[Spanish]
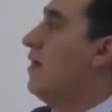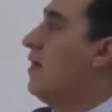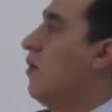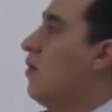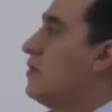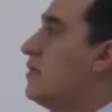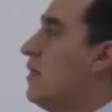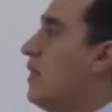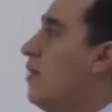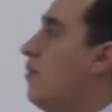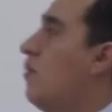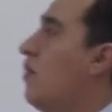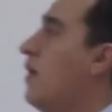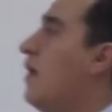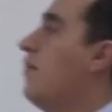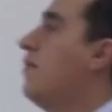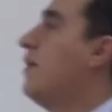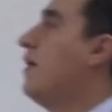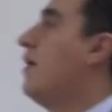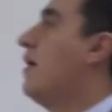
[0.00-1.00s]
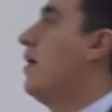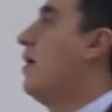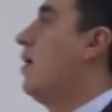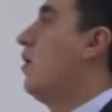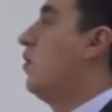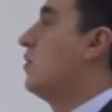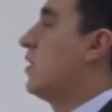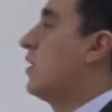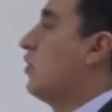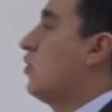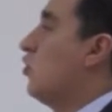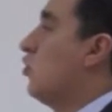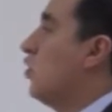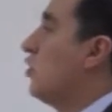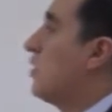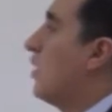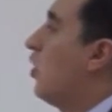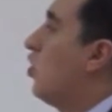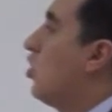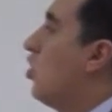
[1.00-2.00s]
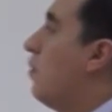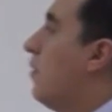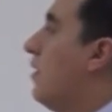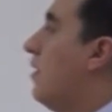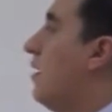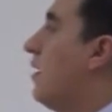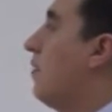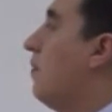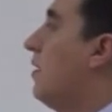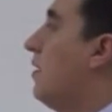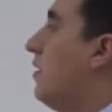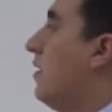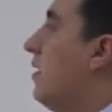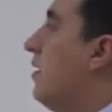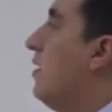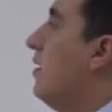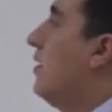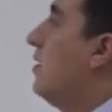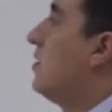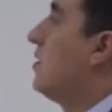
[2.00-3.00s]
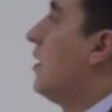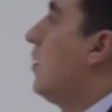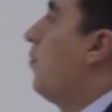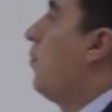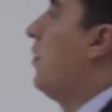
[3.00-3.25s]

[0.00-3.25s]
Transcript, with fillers: o se elabora los estatutos, automáticamente se